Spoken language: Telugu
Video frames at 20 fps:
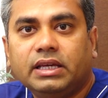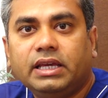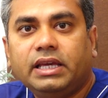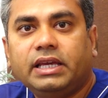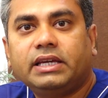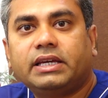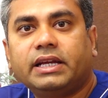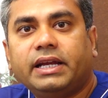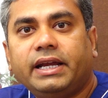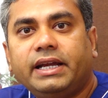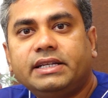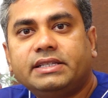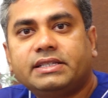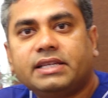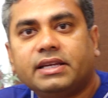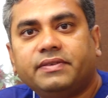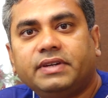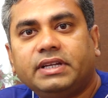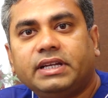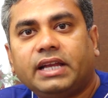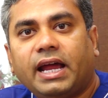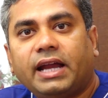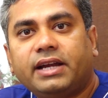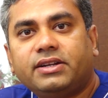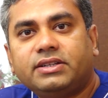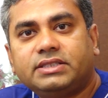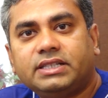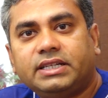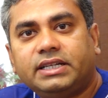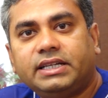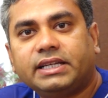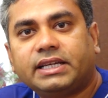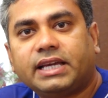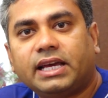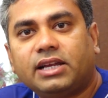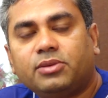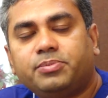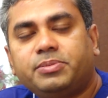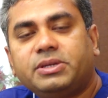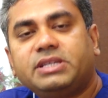ఈ గ్రేడ్ సెవెన్ ఆండ్రోజెనెటిక్
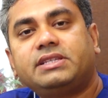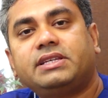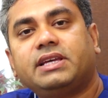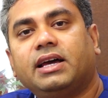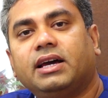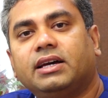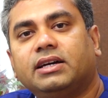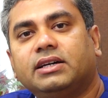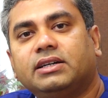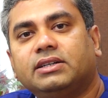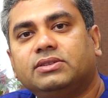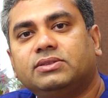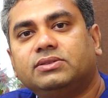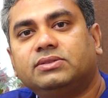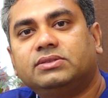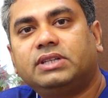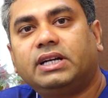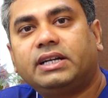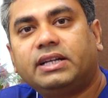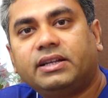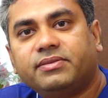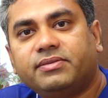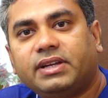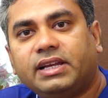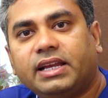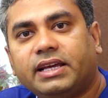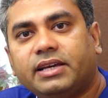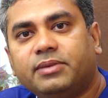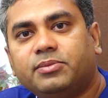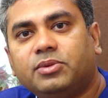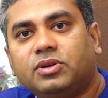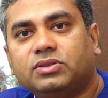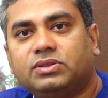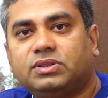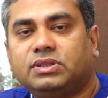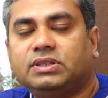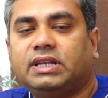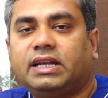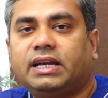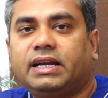అలోపేసియా ఉండటం వల్ల
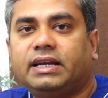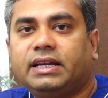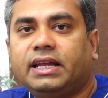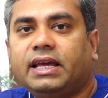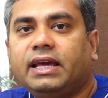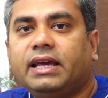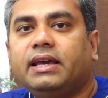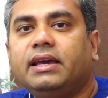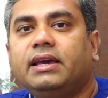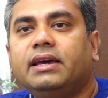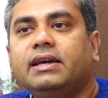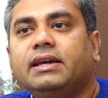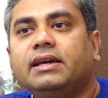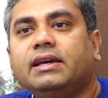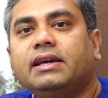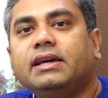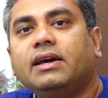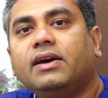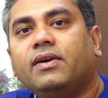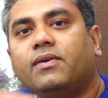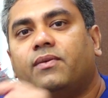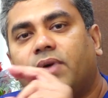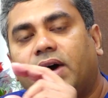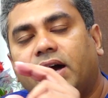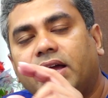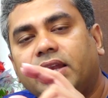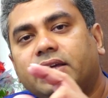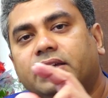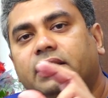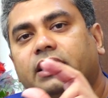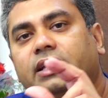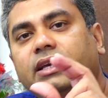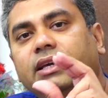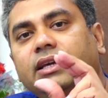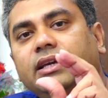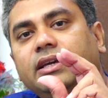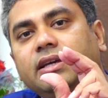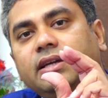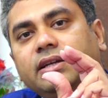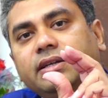ఏమవుతుందనంటే వాళ్ళకి
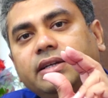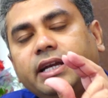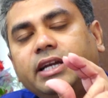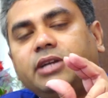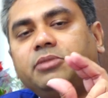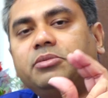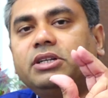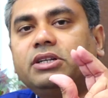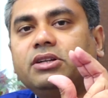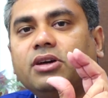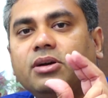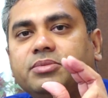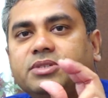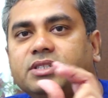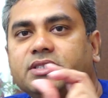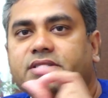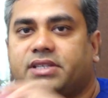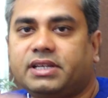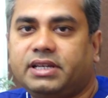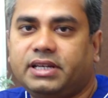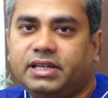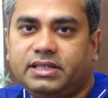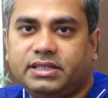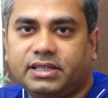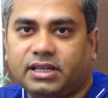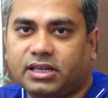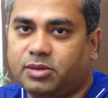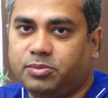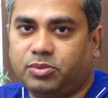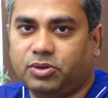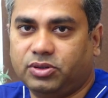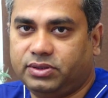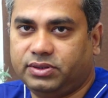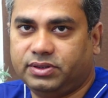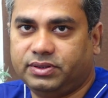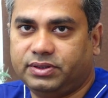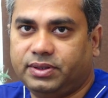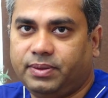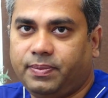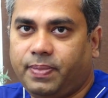ట్రీట్మెంట్ ఆప్షన్స్ అనేది
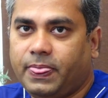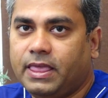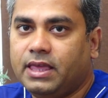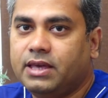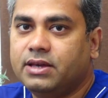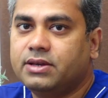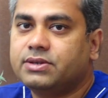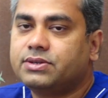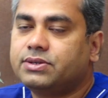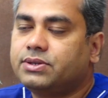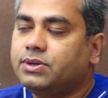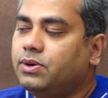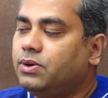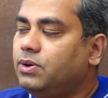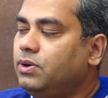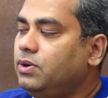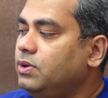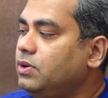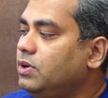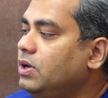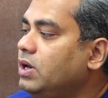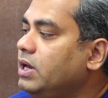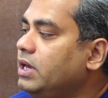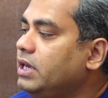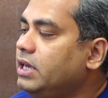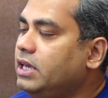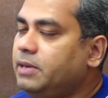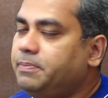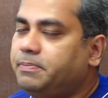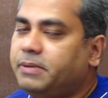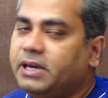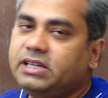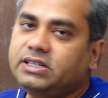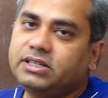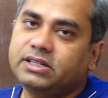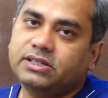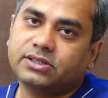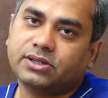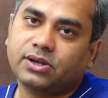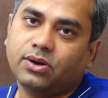తగ్గిపోతుంది సో ఈ
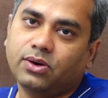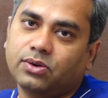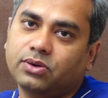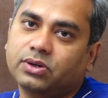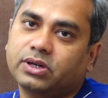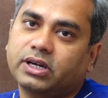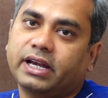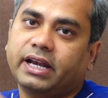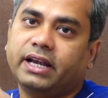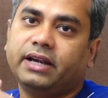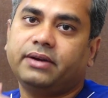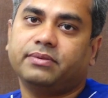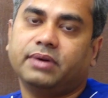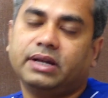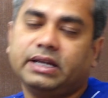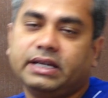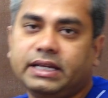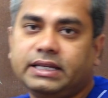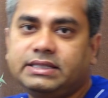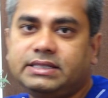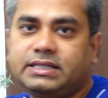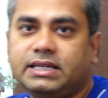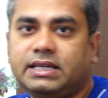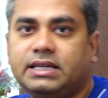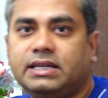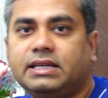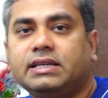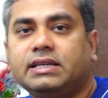పేషెంట్స్లో గ్రేడ్ వన్ నుంచి